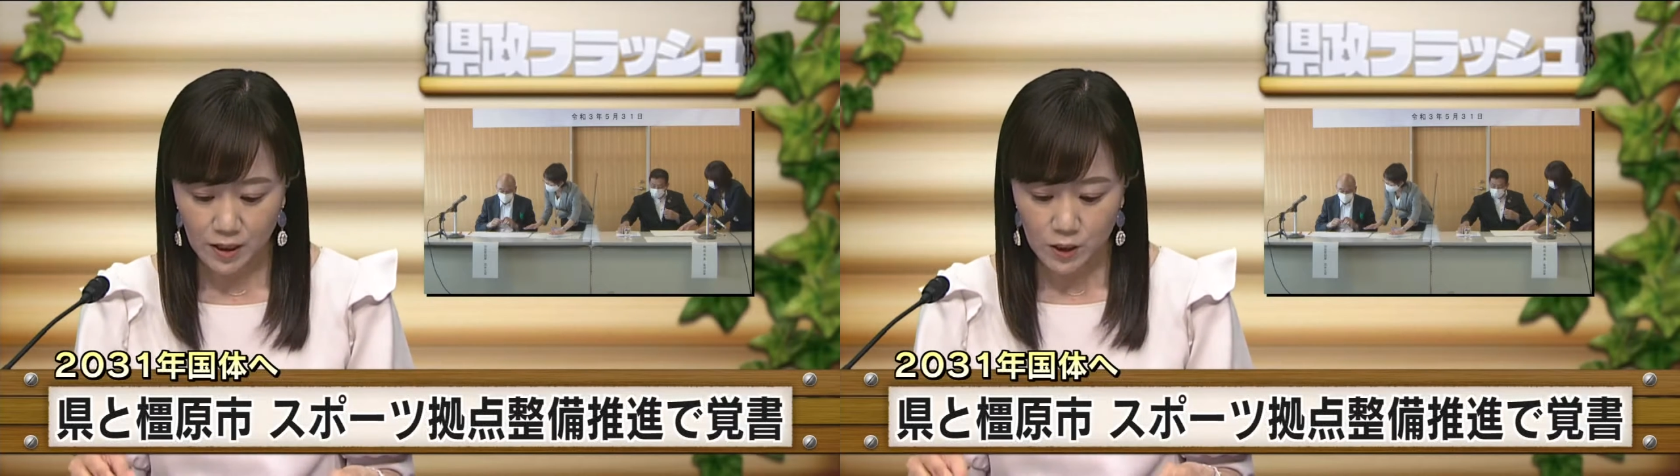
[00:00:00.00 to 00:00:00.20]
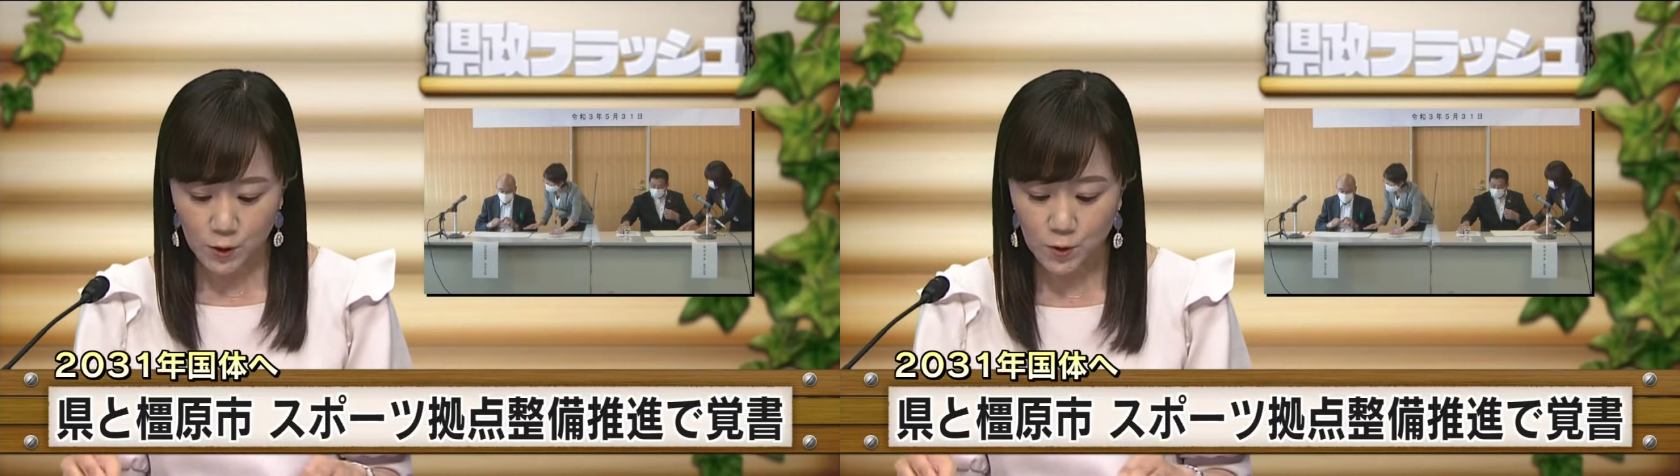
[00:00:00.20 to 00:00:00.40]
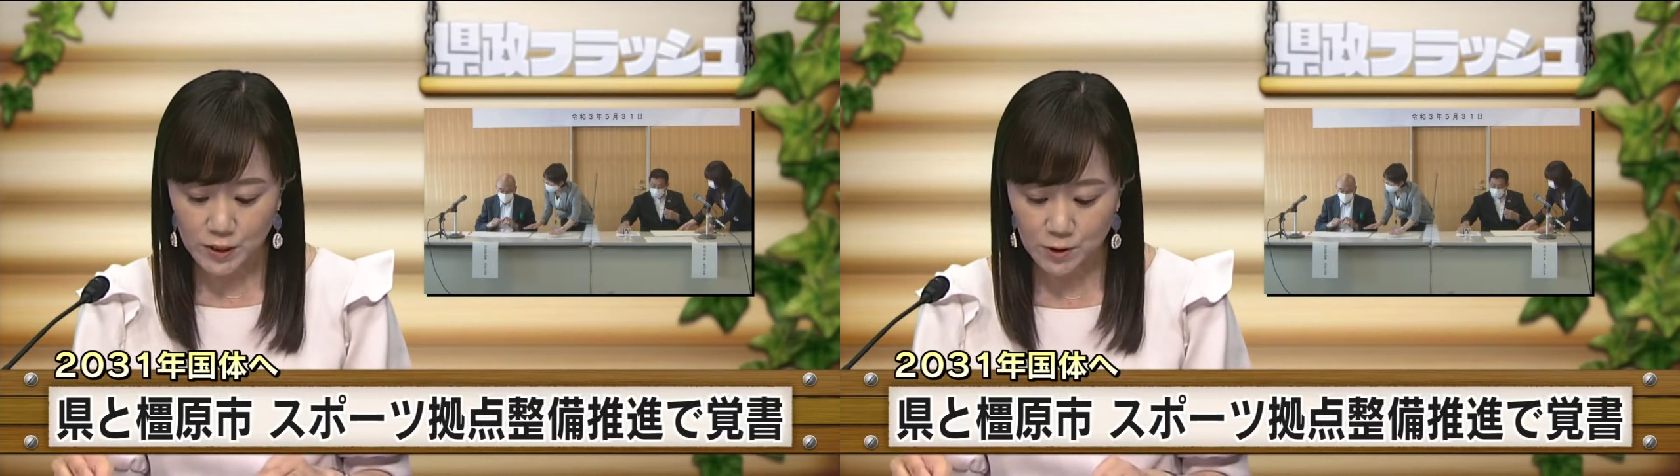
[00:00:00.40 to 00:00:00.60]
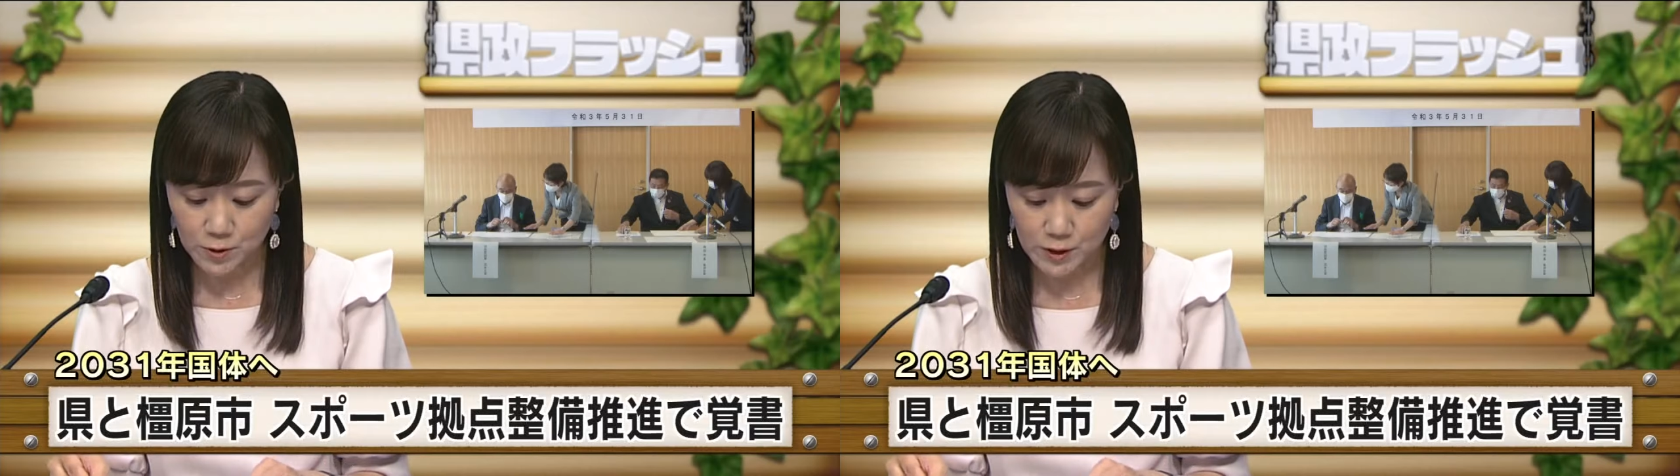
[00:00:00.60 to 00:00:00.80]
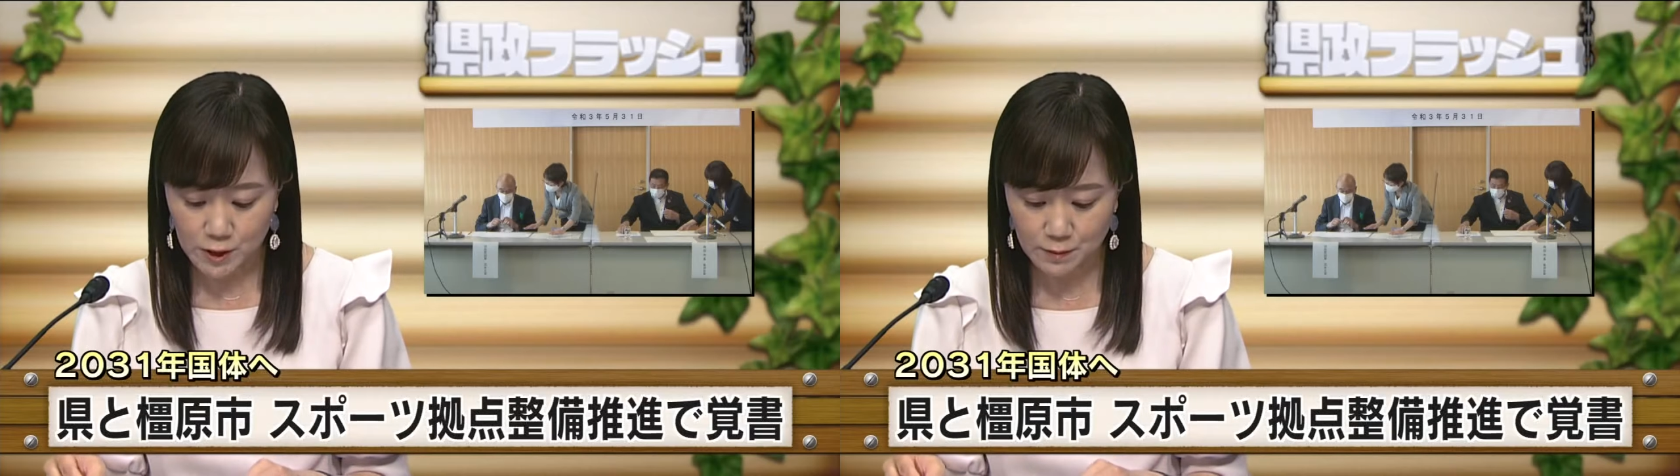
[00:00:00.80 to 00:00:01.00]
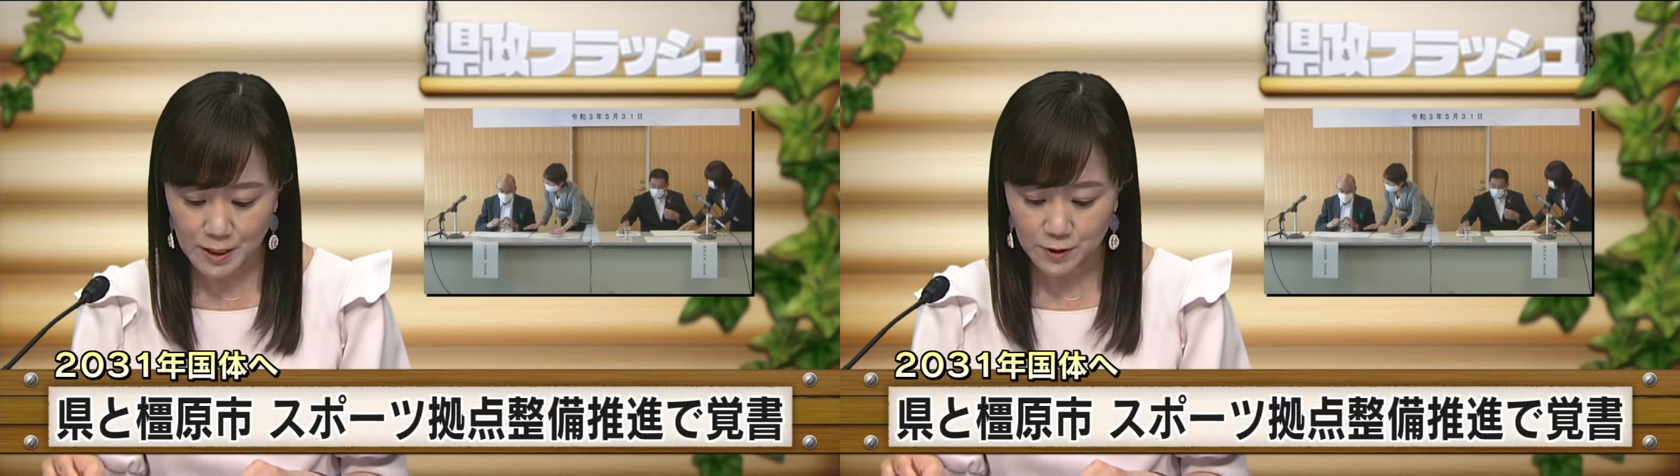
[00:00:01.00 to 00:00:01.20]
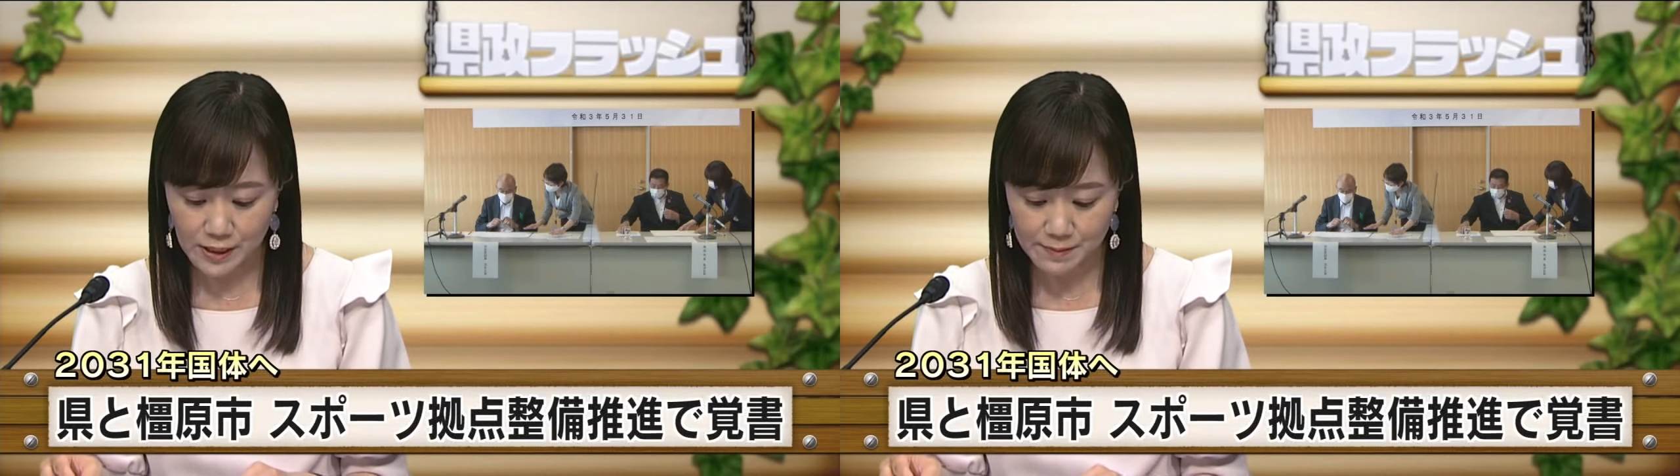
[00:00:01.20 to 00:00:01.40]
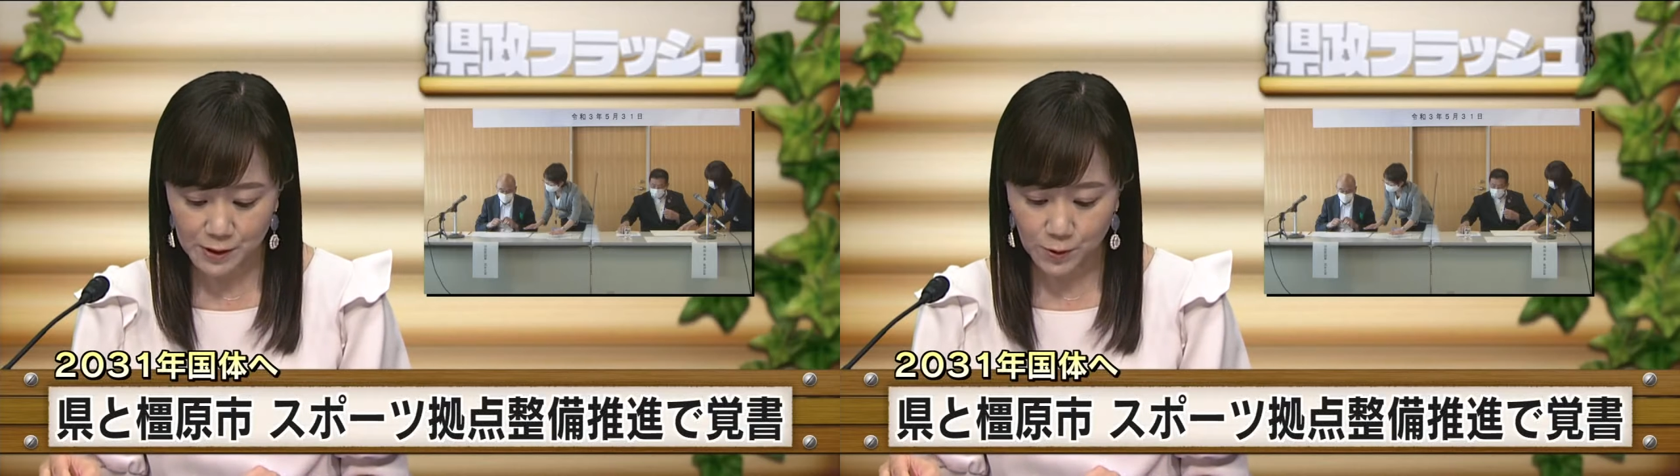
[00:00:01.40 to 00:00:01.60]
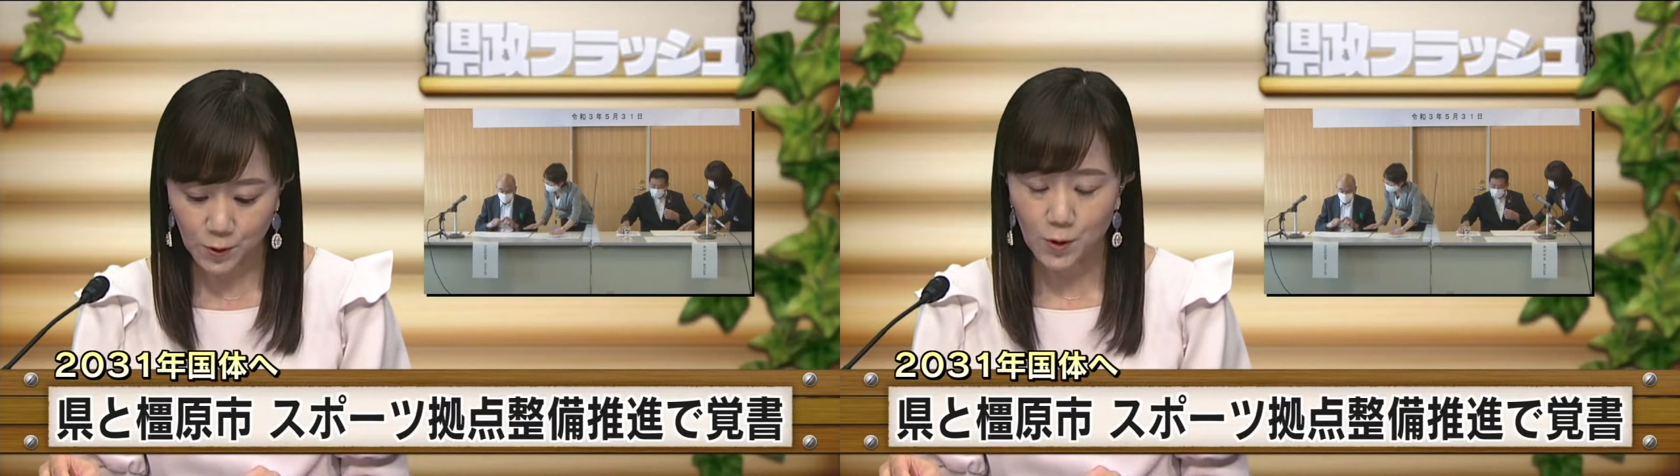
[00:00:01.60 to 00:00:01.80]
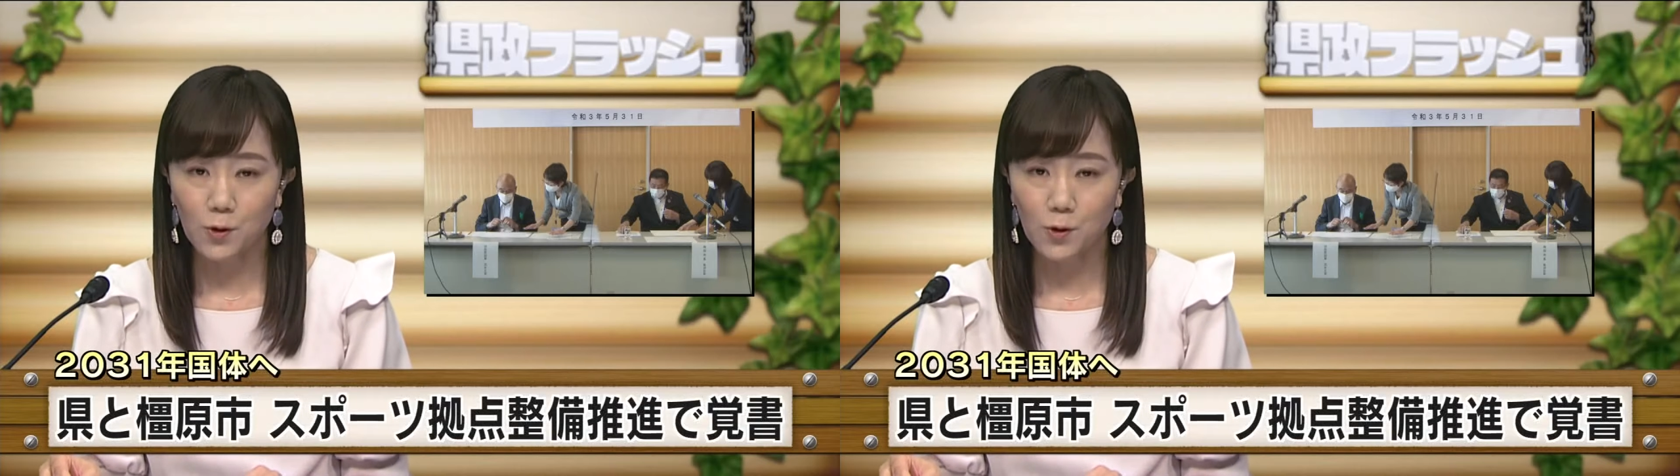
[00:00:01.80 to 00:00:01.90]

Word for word: 協議を進めるための